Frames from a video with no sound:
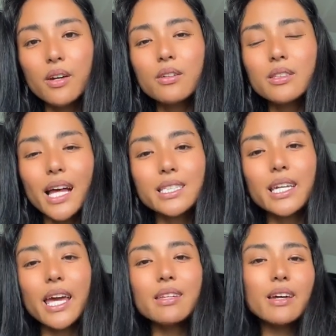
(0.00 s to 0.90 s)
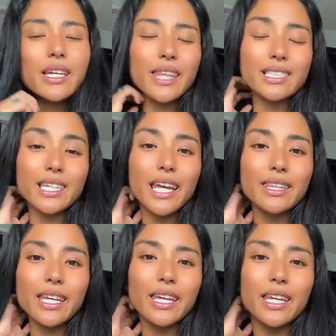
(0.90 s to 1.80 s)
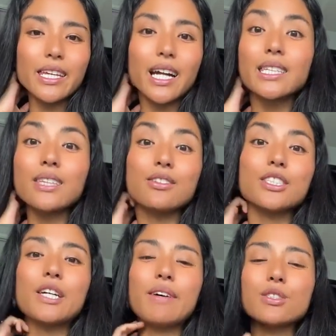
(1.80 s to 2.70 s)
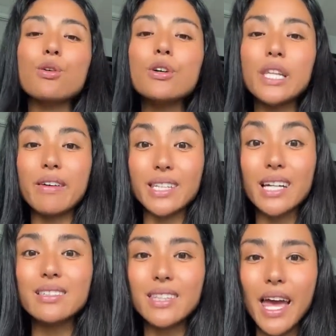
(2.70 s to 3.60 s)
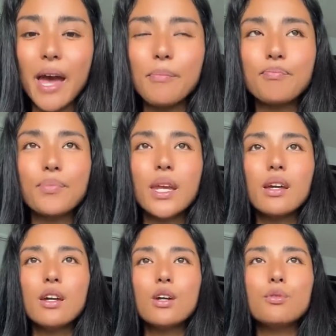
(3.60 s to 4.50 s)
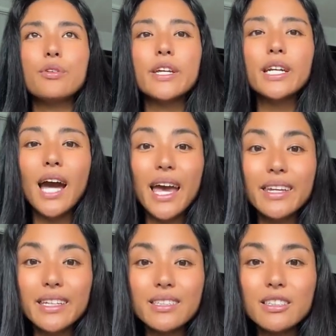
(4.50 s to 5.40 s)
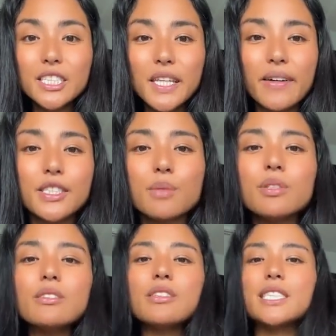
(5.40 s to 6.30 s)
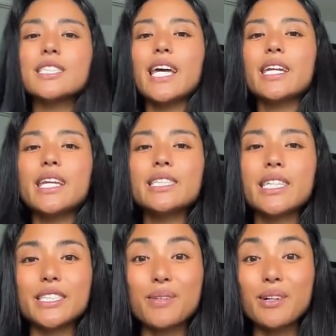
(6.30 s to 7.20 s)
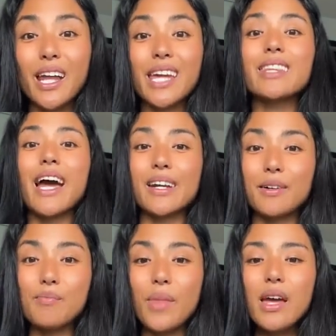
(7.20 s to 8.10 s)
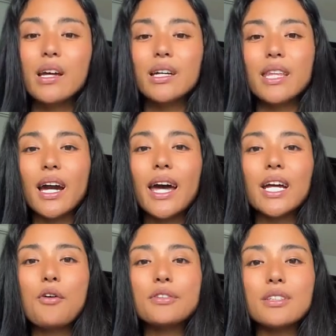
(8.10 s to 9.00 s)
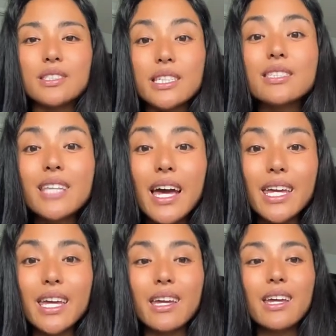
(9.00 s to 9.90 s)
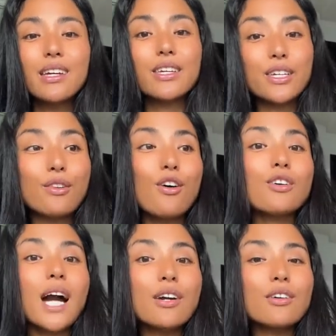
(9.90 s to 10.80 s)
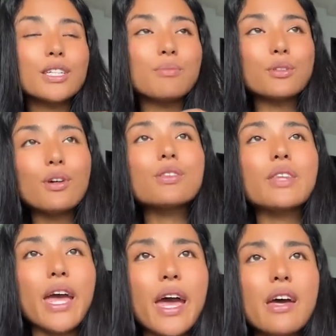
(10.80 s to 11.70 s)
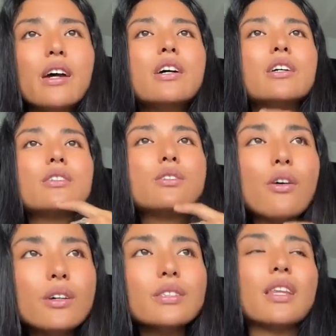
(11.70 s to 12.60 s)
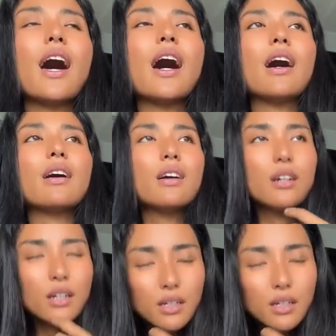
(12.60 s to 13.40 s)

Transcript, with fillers: で、この多次元の、多次元的な生き方としてはそうではなくて、振り返りとしては自分の姿勢に意識してもらいたいの。だからこそ実際昨日過去に戻ってどんな